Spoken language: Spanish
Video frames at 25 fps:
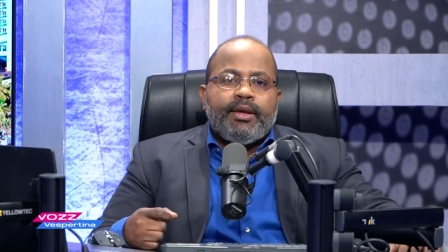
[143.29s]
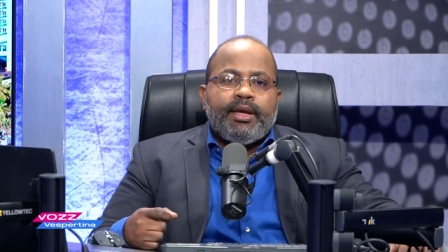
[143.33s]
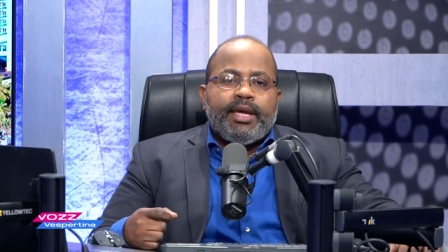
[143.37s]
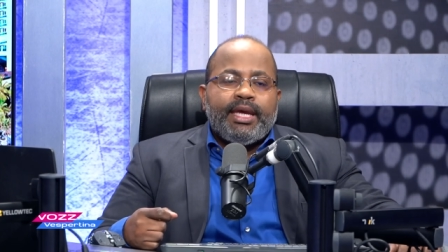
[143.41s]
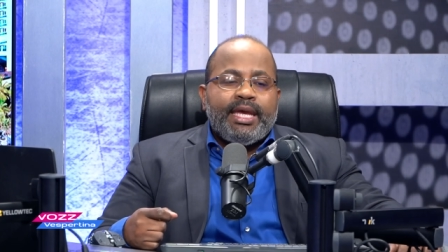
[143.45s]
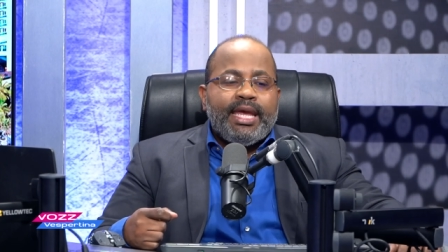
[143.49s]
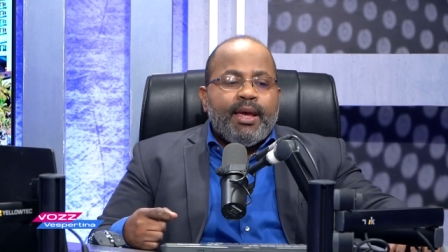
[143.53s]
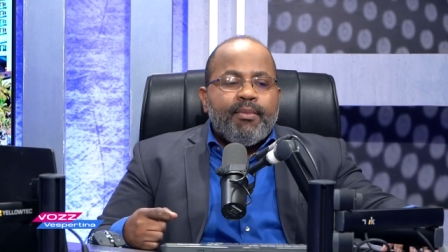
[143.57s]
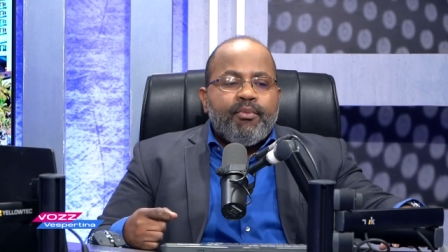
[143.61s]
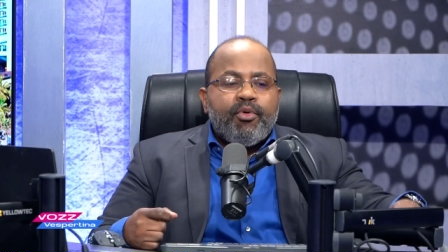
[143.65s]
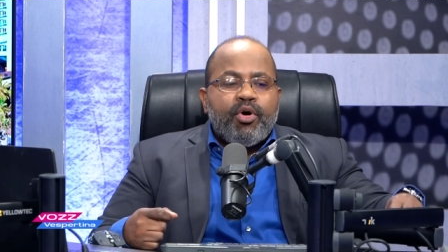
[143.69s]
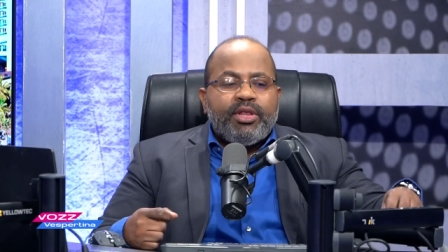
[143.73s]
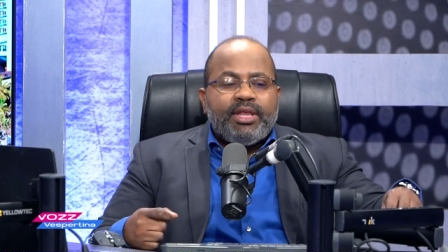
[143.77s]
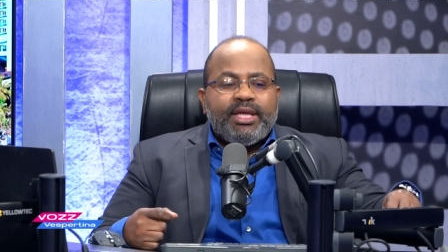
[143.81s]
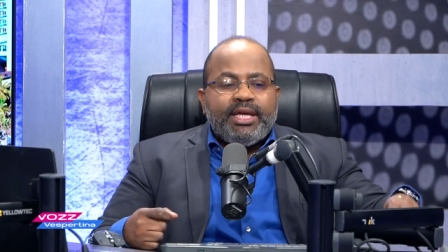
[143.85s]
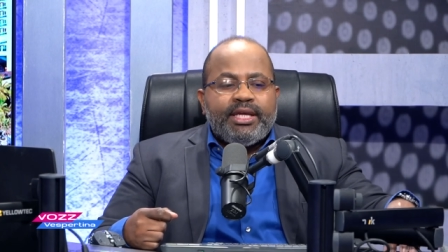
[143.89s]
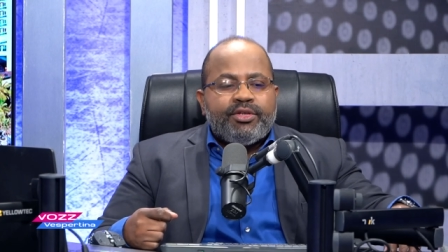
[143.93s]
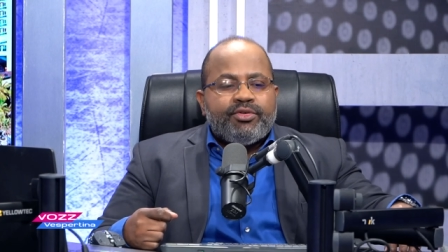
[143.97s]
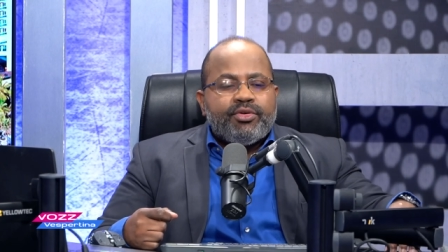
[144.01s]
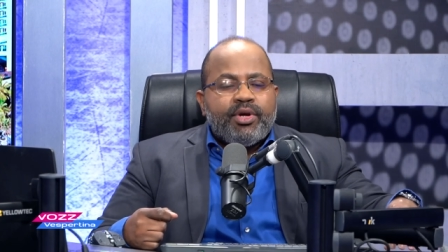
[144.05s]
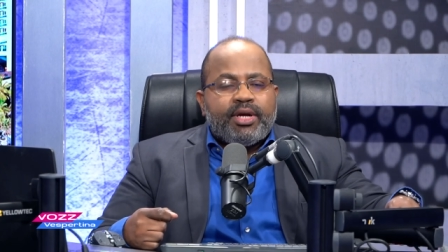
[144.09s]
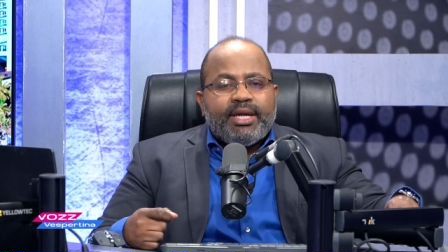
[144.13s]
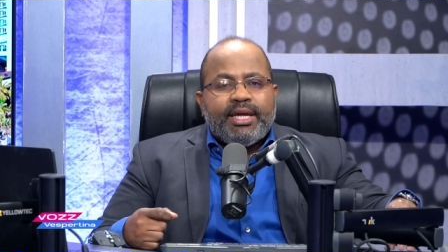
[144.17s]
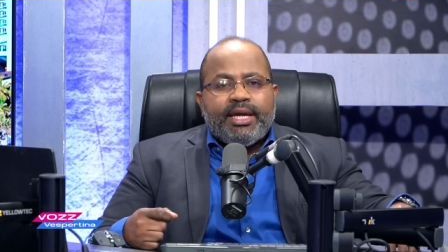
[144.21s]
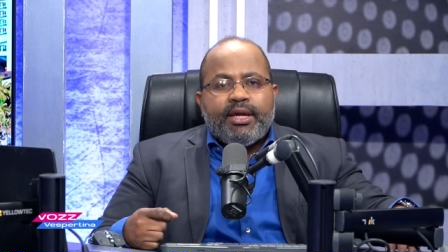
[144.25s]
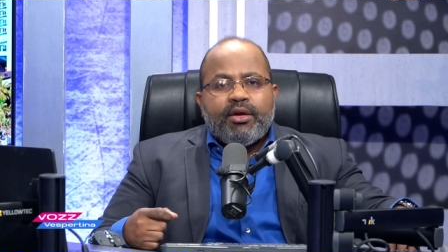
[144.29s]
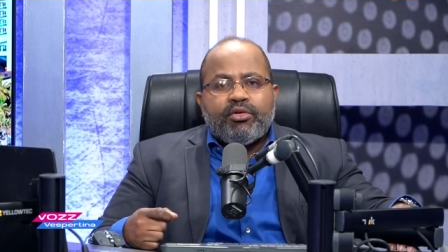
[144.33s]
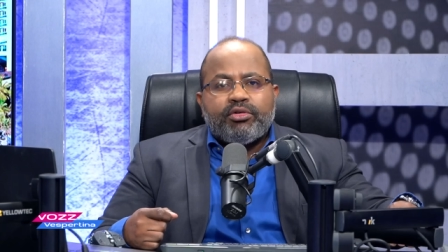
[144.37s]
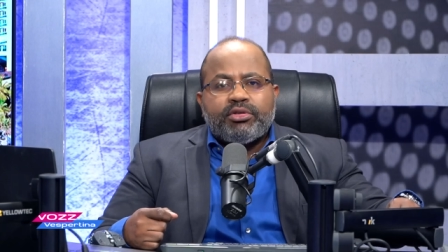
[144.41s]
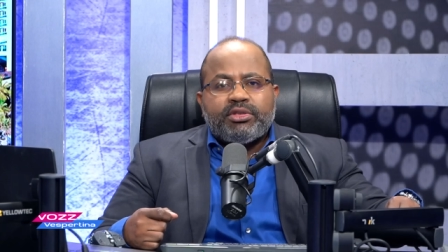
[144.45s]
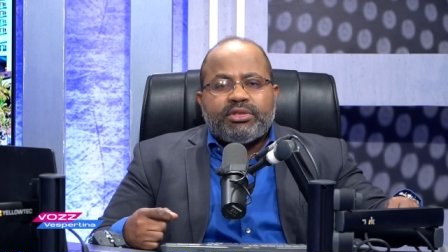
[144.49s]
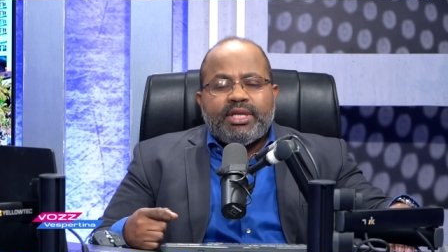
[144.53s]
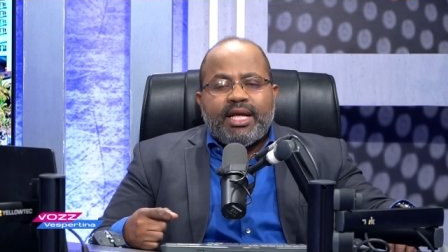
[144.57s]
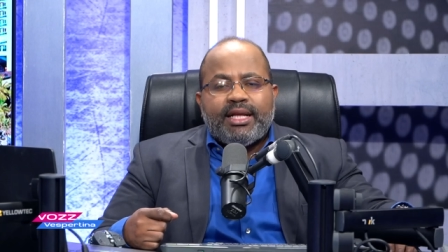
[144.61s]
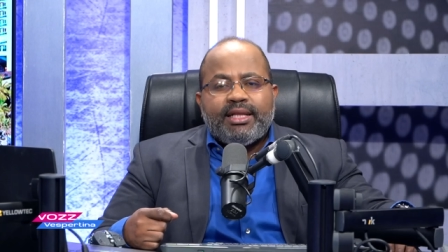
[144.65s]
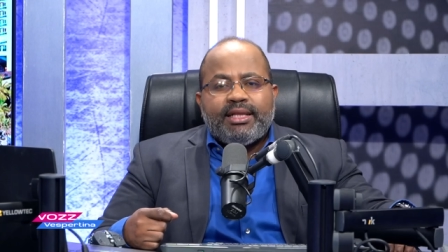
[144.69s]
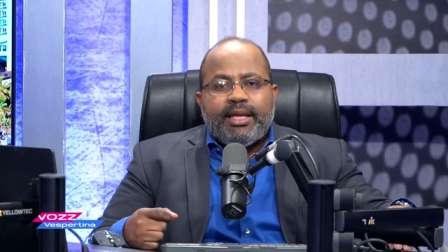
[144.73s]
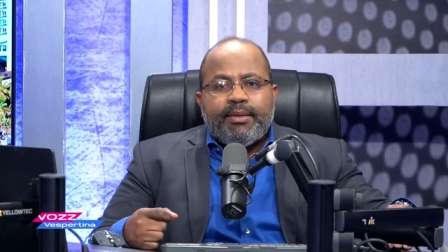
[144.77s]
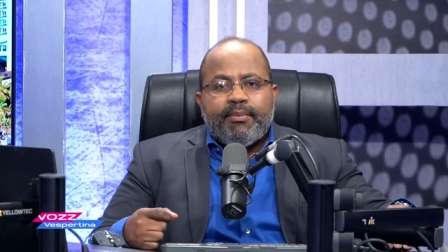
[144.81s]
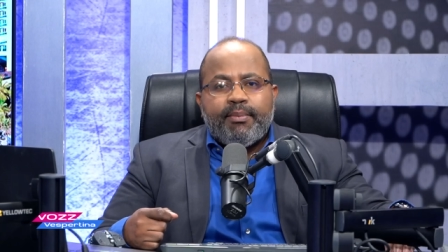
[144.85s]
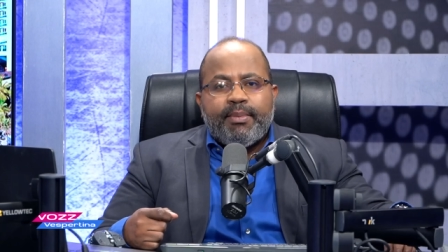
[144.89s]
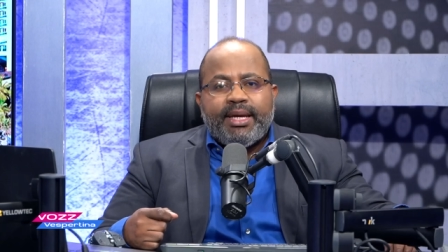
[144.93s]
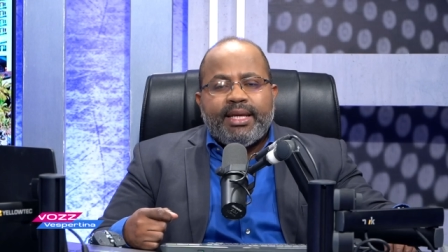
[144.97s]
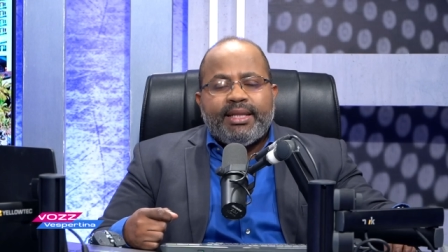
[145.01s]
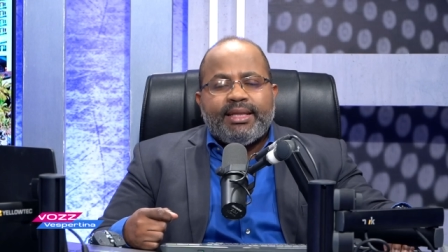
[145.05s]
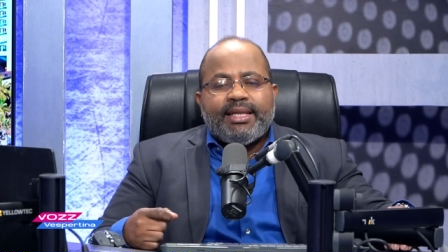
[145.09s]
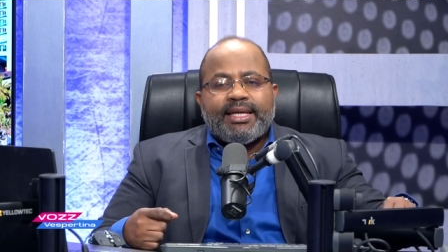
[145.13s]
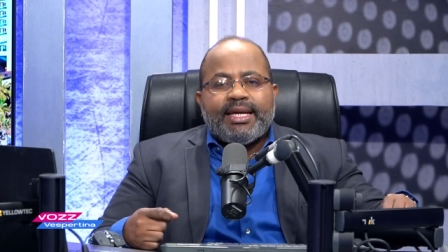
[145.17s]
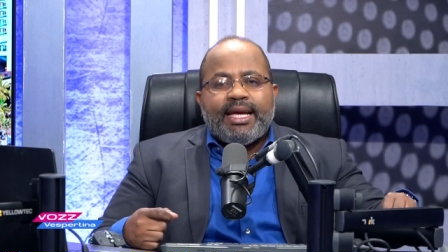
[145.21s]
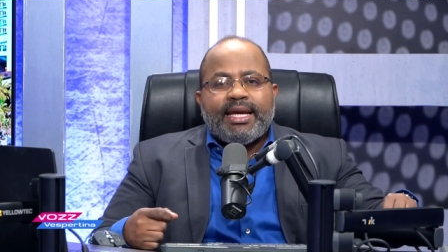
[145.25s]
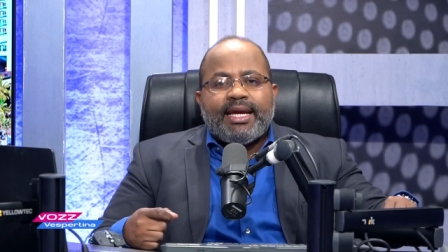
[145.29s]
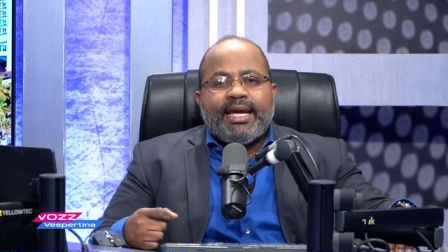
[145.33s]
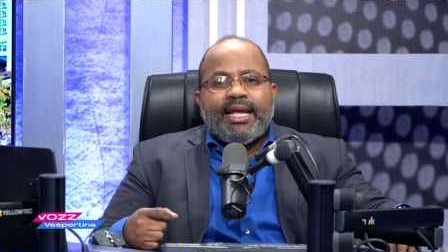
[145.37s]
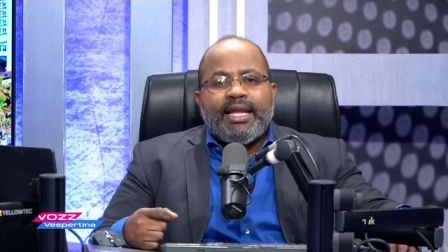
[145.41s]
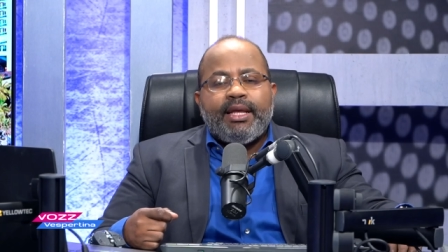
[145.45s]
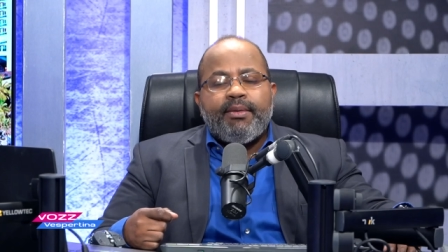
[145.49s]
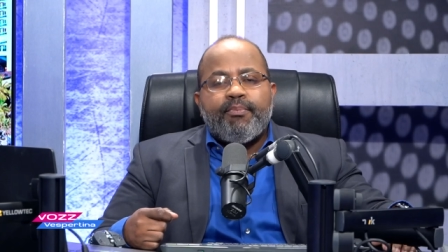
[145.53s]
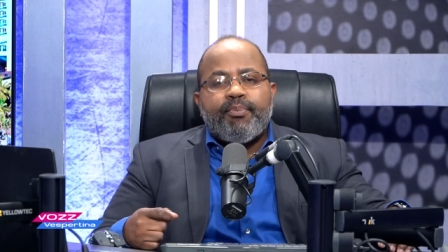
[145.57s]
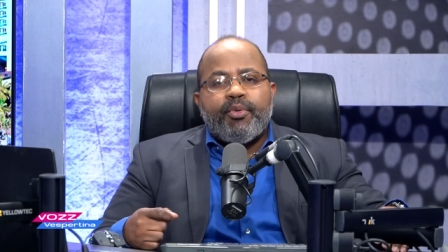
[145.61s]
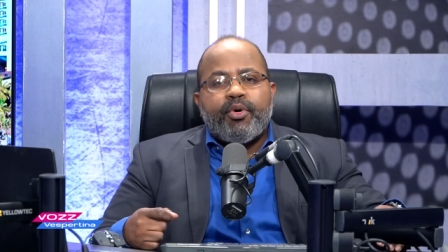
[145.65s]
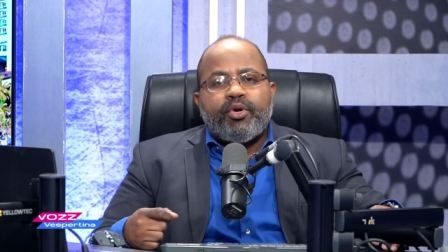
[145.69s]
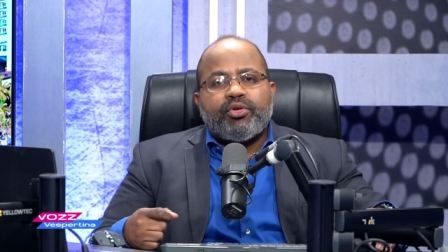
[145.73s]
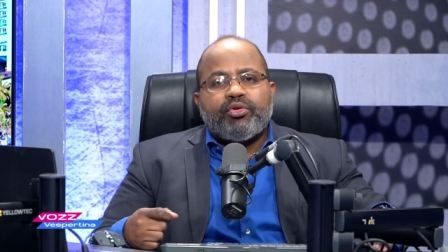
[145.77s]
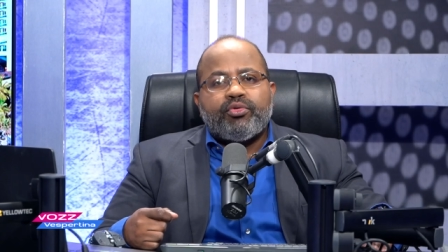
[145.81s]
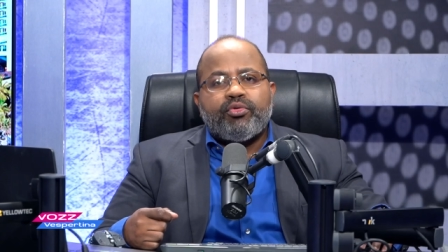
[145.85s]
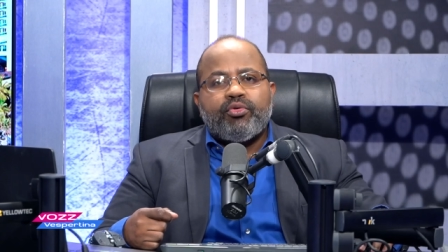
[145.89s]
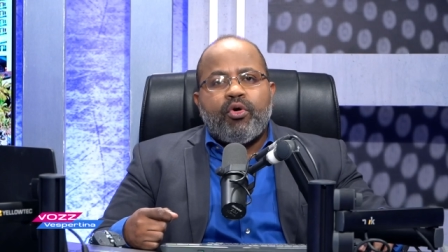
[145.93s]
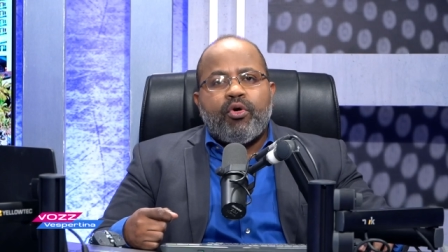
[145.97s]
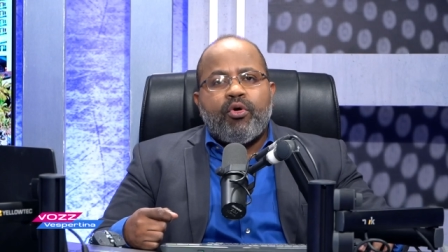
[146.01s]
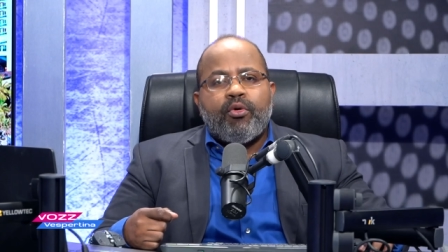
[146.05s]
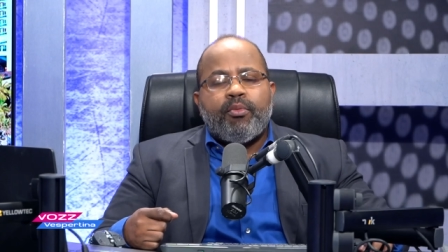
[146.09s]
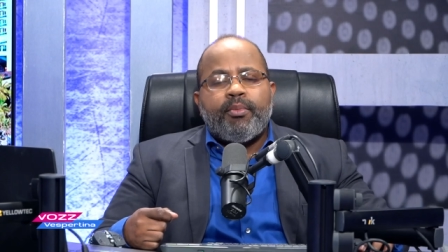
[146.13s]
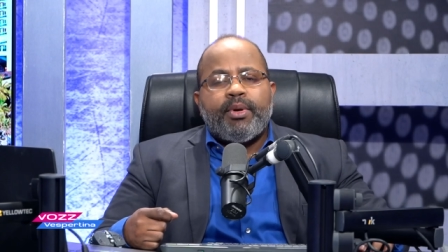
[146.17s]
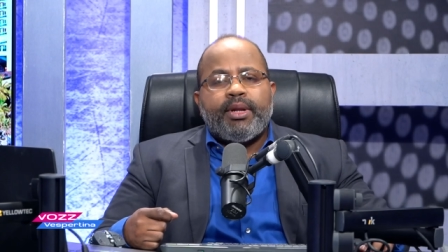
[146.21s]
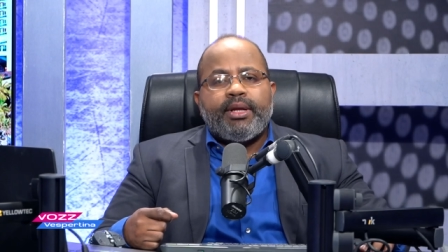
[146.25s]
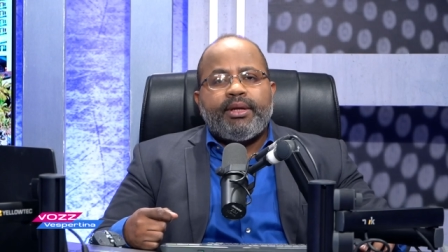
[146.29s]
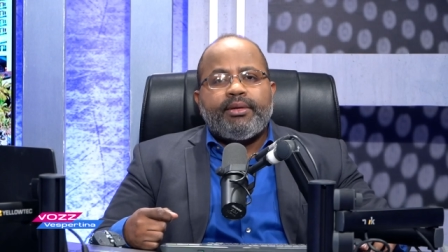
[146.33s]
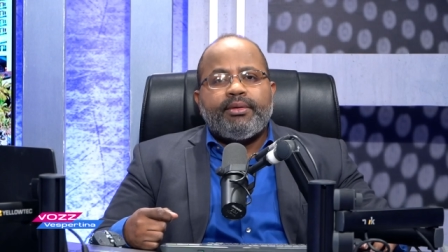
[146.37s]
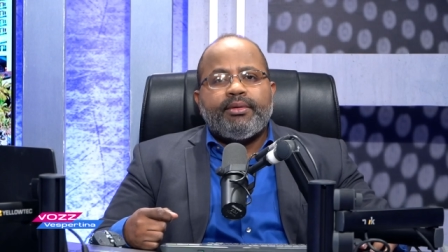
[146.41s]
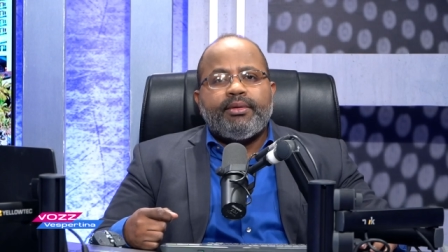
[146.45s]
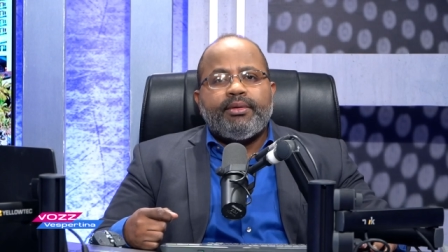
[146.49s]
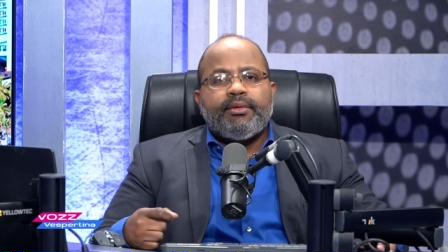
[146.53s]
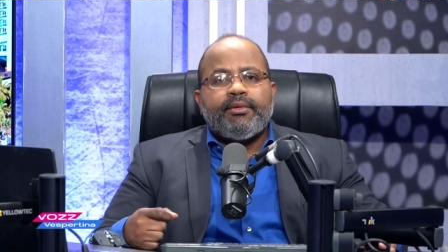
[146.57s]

Y hemos dicho aquí constantemente que qué le importa a un hombre